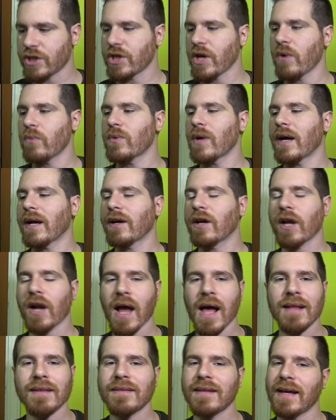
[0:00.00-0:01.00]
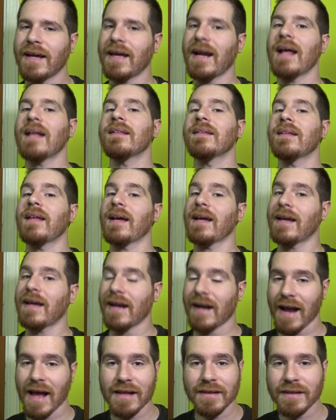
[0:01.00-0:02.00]
C'è una grande, grande,
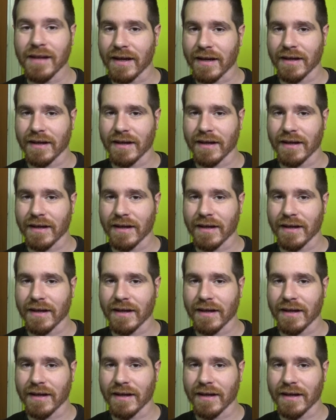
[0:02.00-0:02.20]
grande